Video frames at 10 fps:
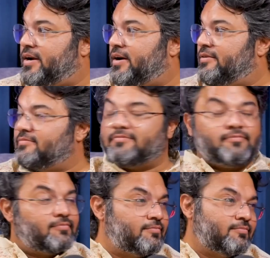नारायण
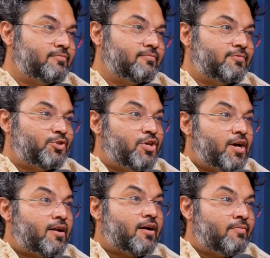
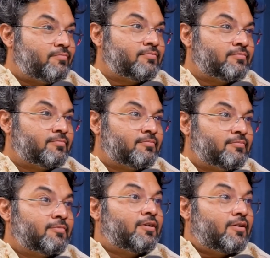सिया राम
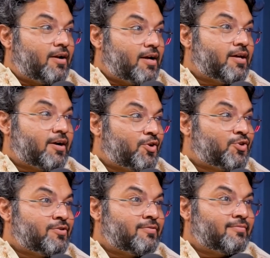राधा
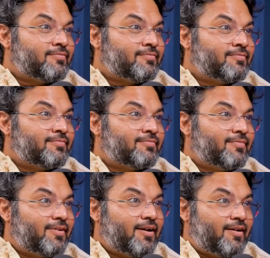कृष्ण
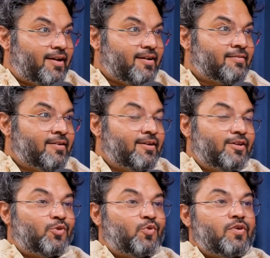है ना
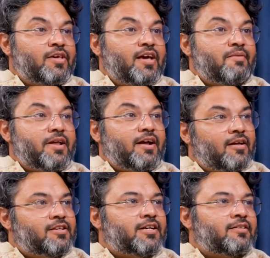तो ये हमारा
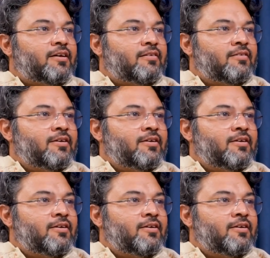कल्चर था